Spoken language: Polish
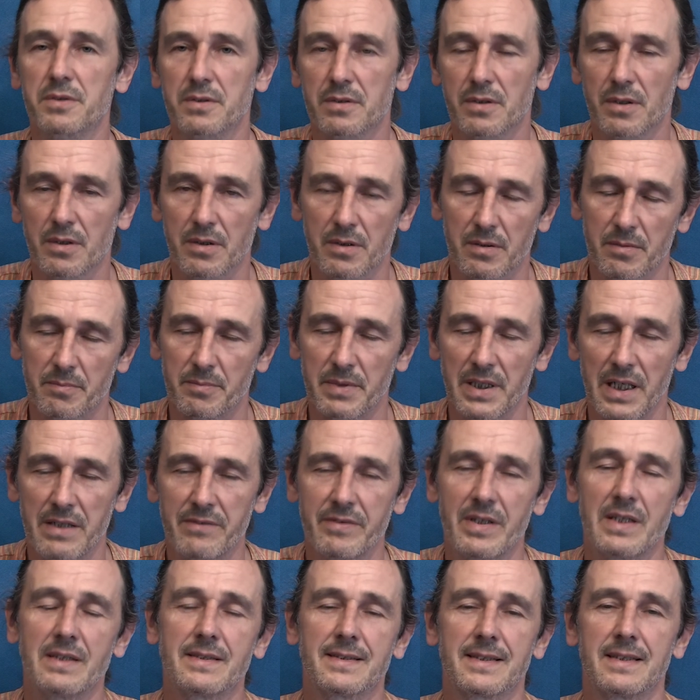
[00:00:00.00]
to mniej
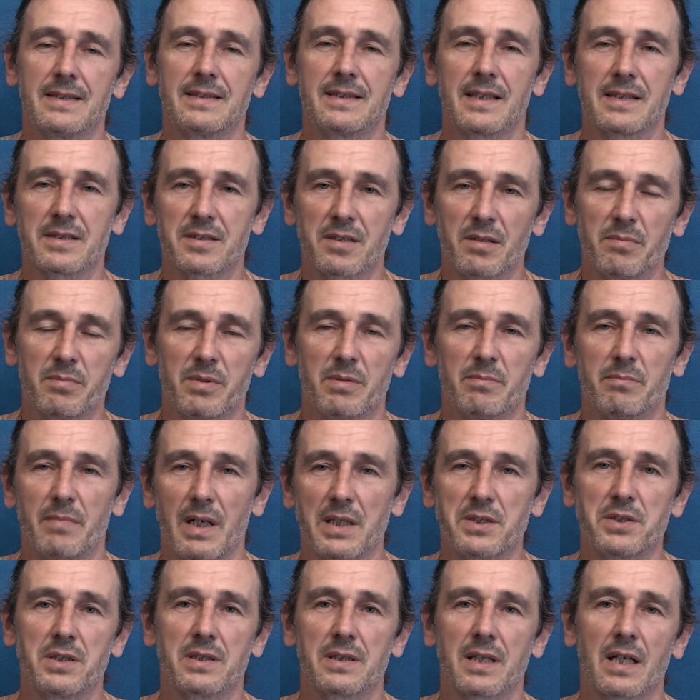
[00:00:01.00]
więcej za sobą
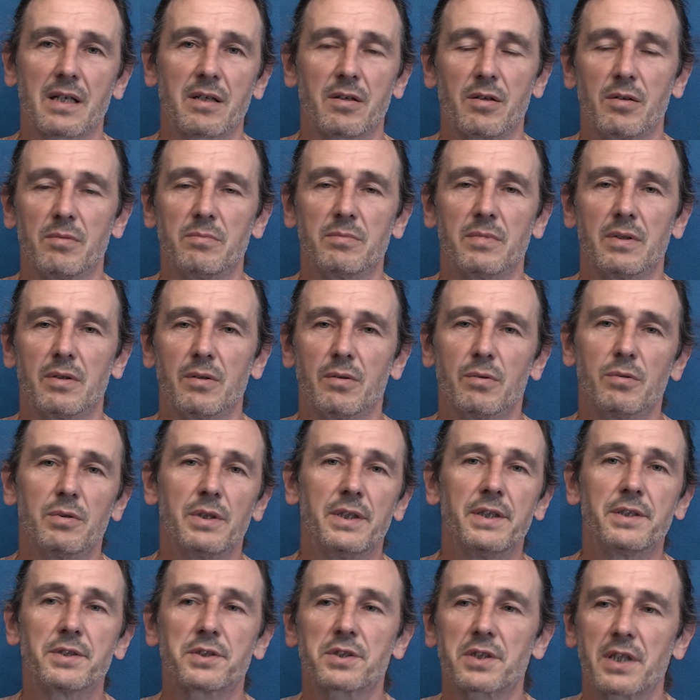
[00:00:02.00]
macie taką
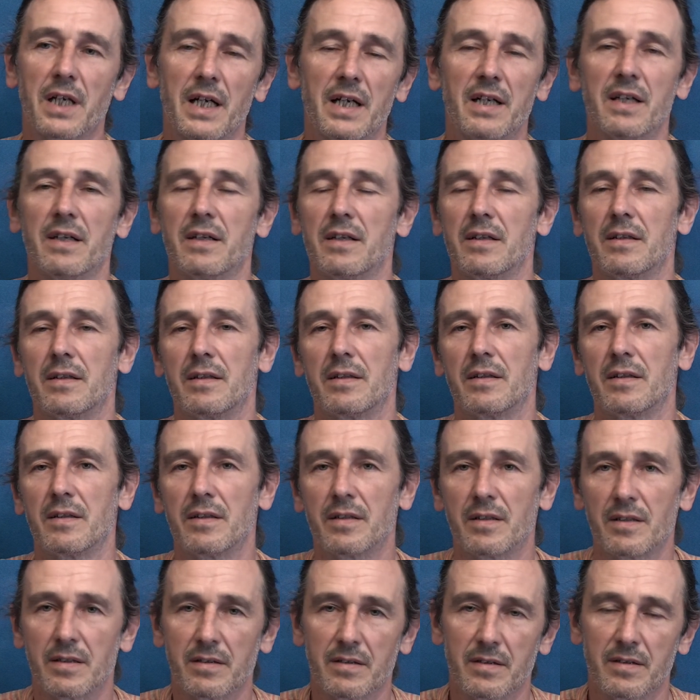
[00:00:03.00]
uliczkę,
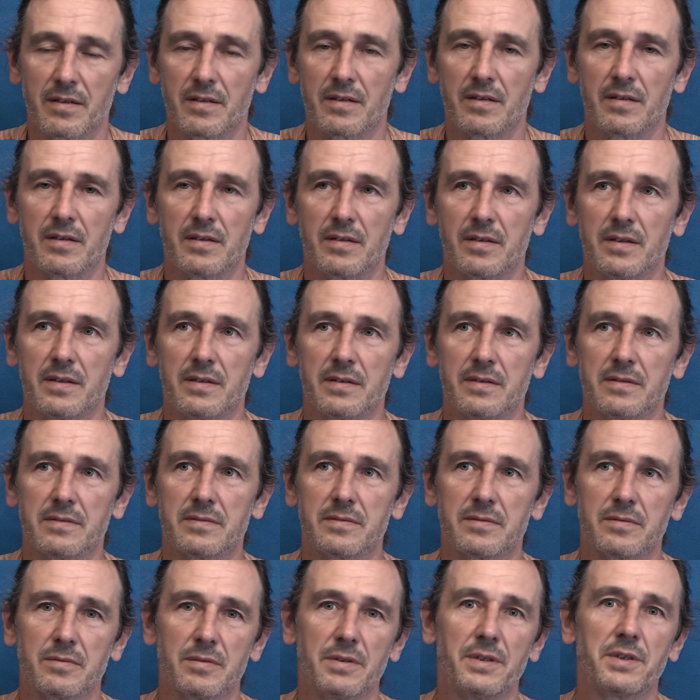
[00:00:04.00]
yy,
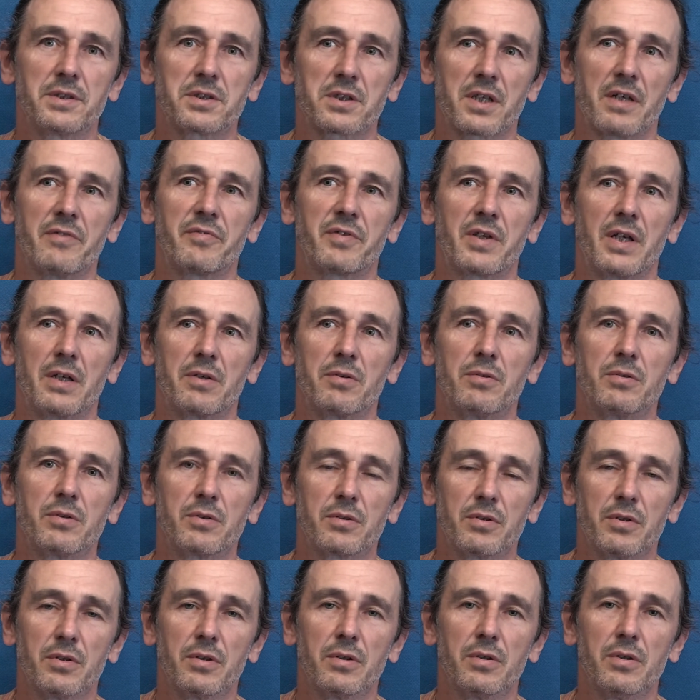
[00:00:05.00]
uliczkę w
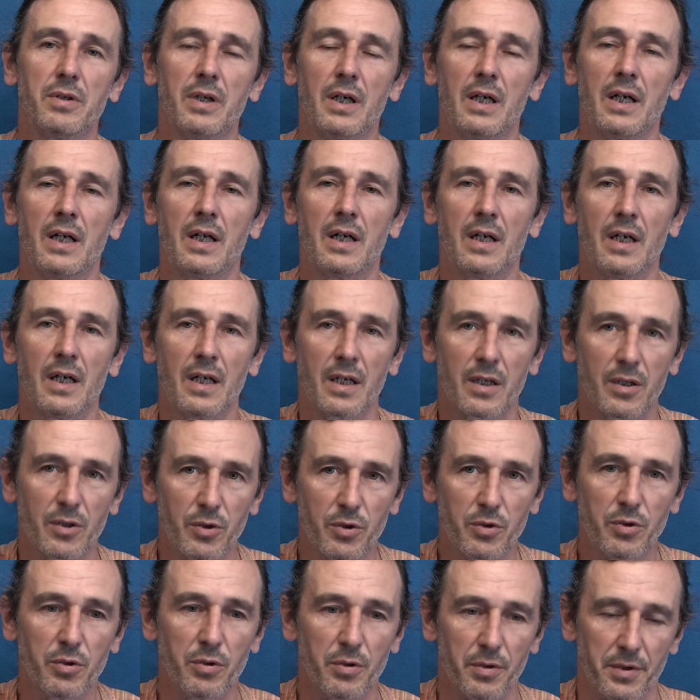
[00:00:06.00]
kierunku
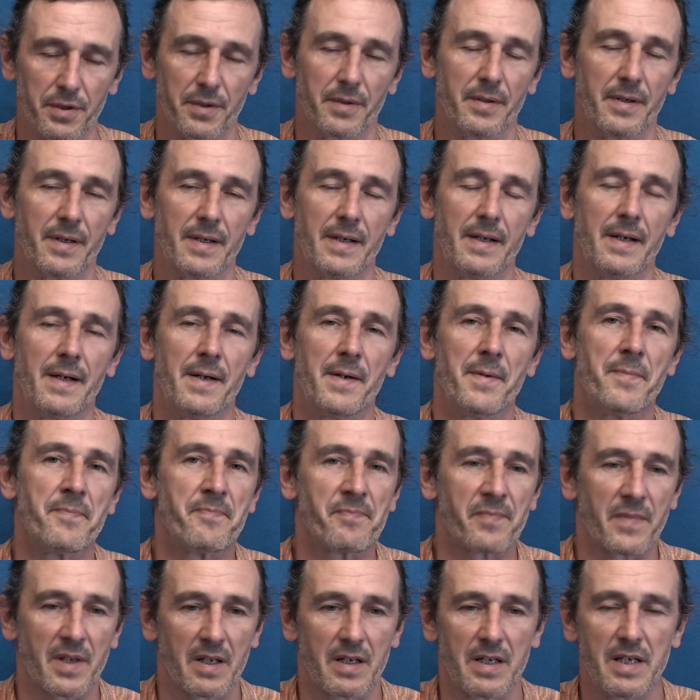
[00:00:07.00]
gór.
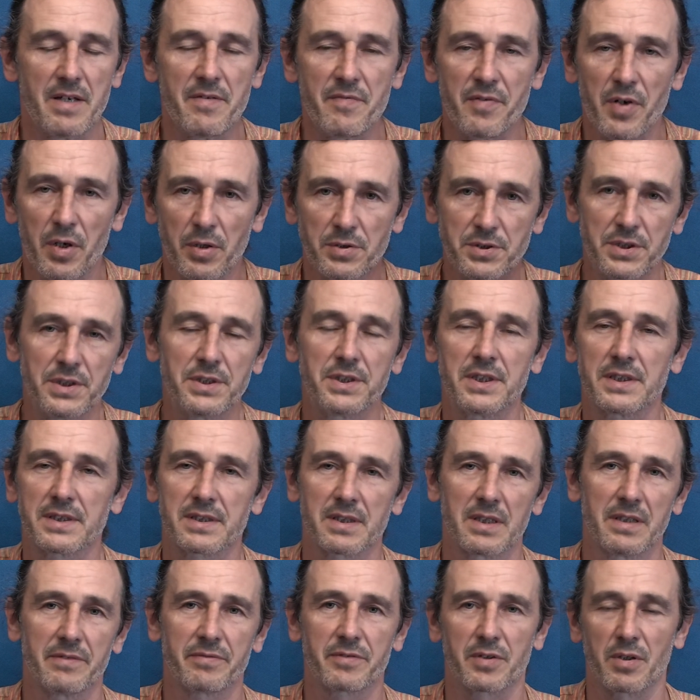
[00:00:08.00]
I wchodzicie
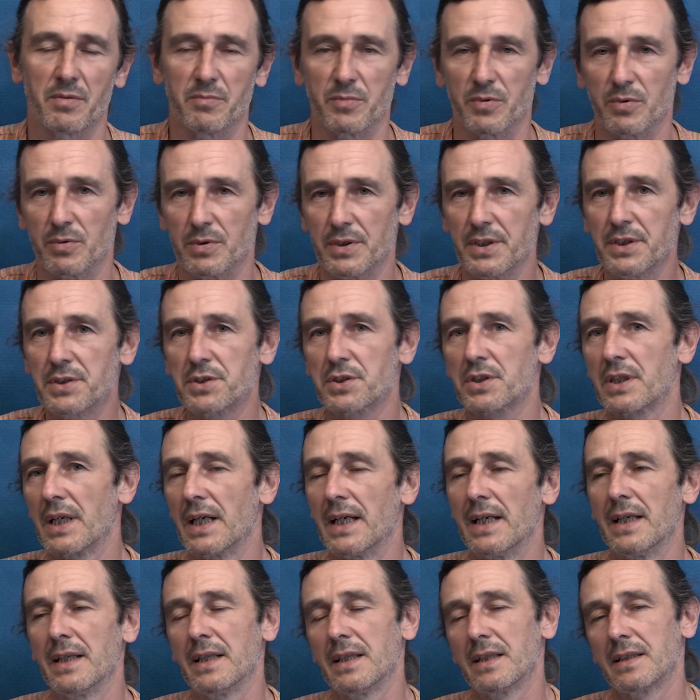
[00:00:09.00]
sobie w tą
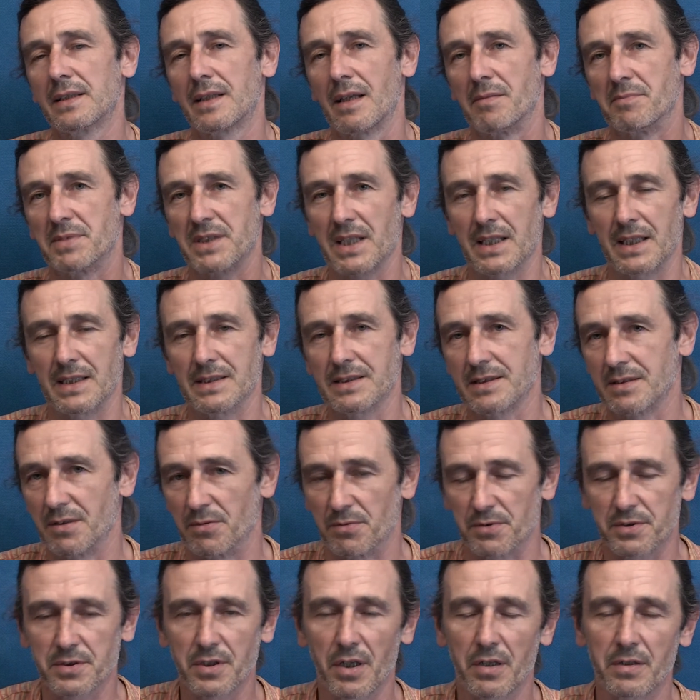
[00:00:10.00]
uliczkę, tam zaraz
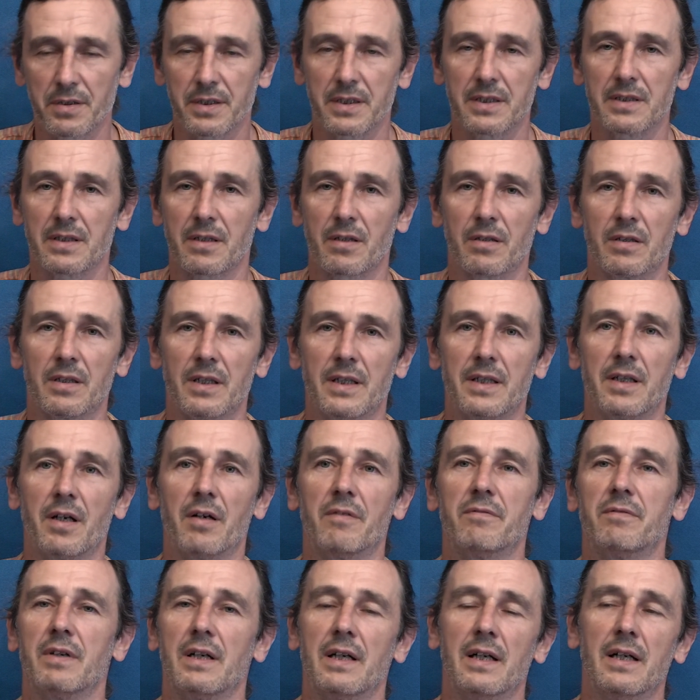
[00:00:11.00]
są tory
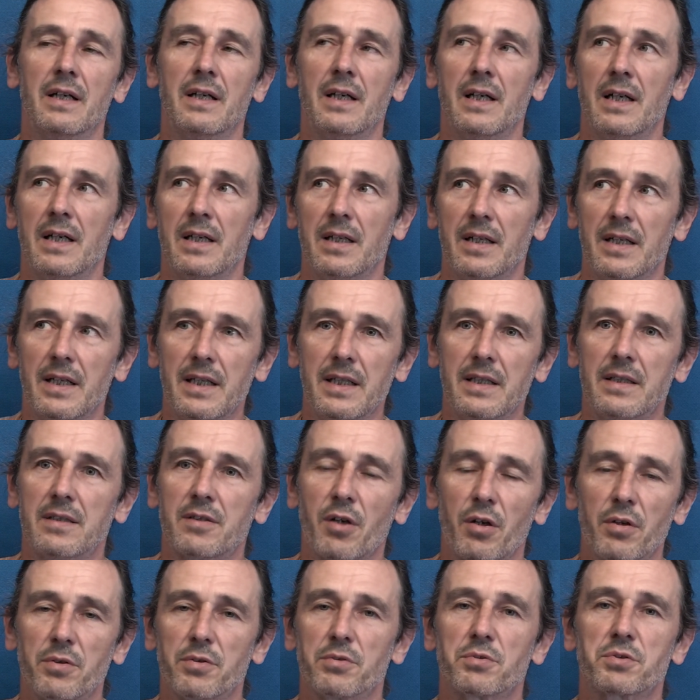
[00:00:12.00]
kolejowe, i
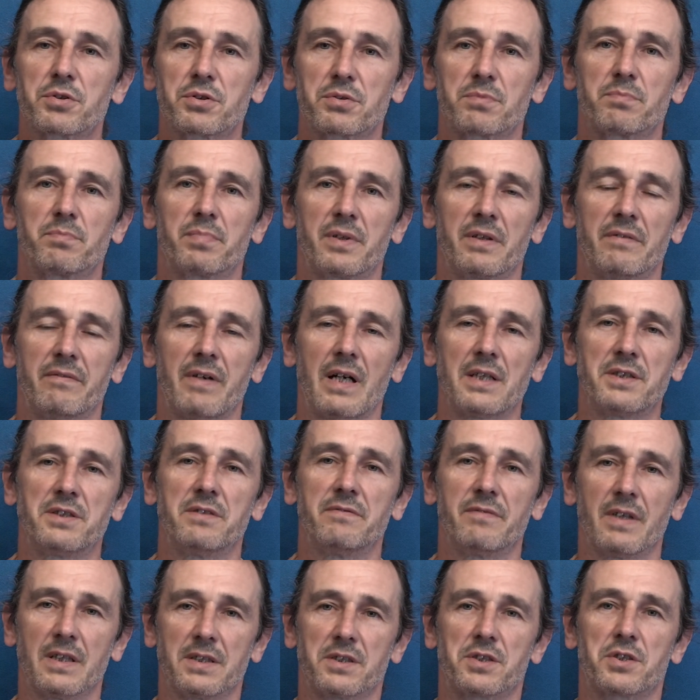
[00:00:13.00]
to już prowadzi
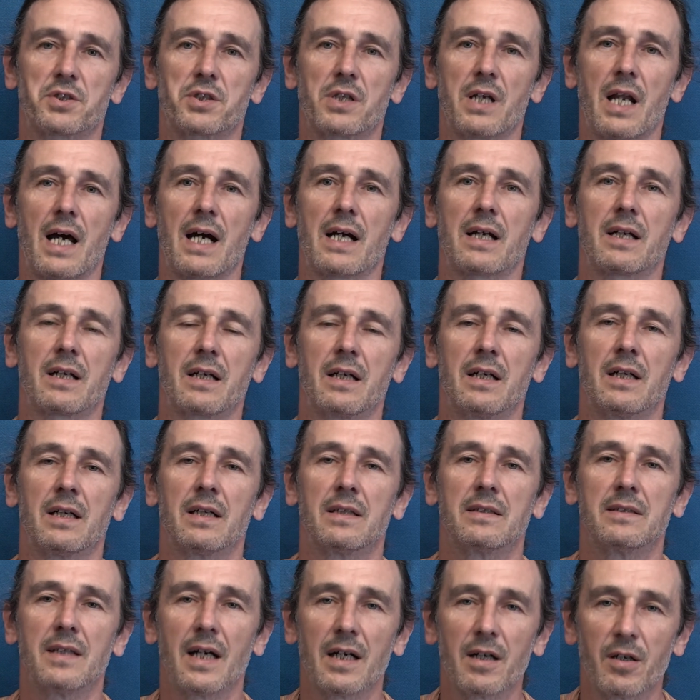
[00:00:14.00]
Was szlak
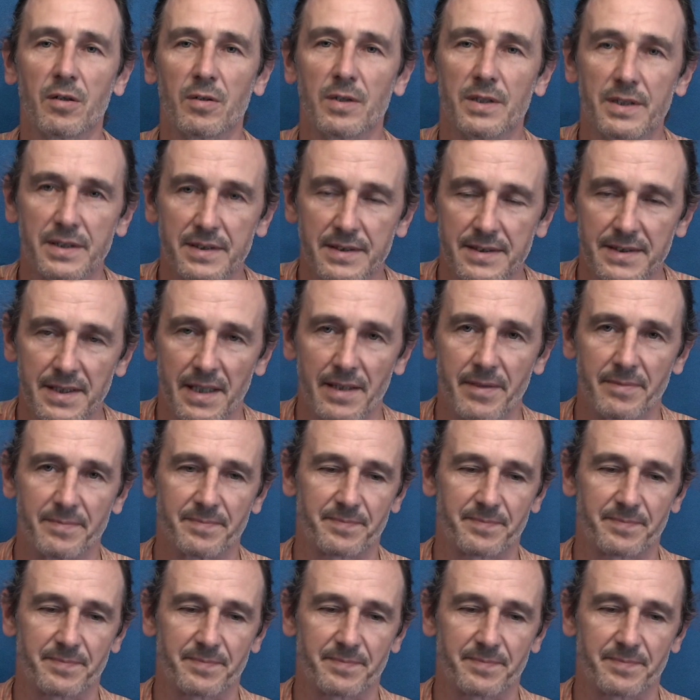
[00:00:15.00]
na Cholicę.